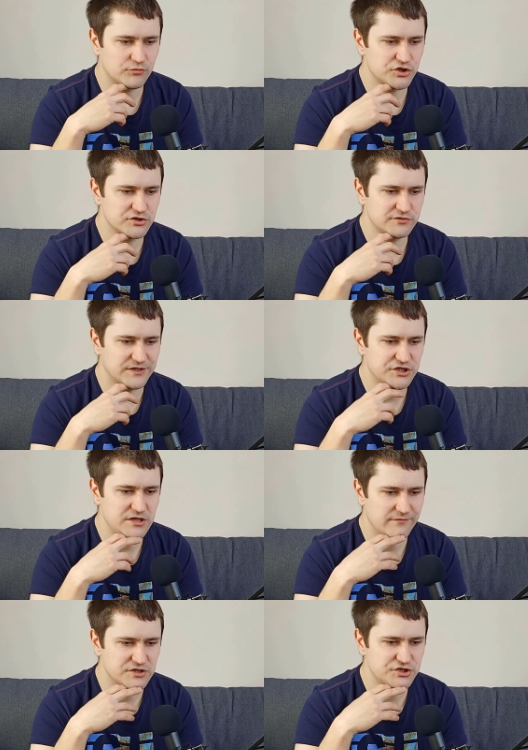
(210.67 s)
a może
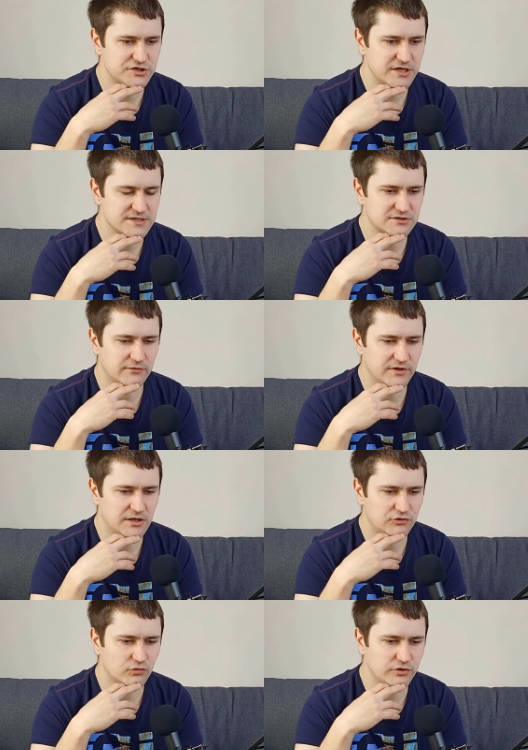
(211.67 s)
doświadczenia, wiesz, że jest to
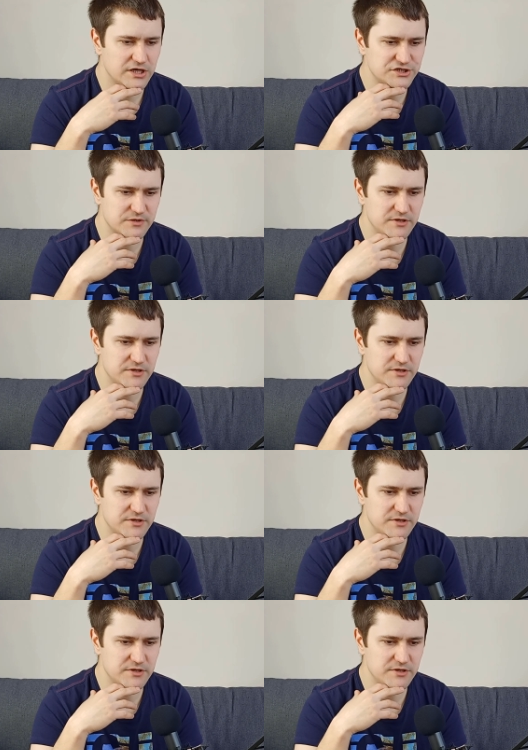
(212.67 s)
wiele trudniejsze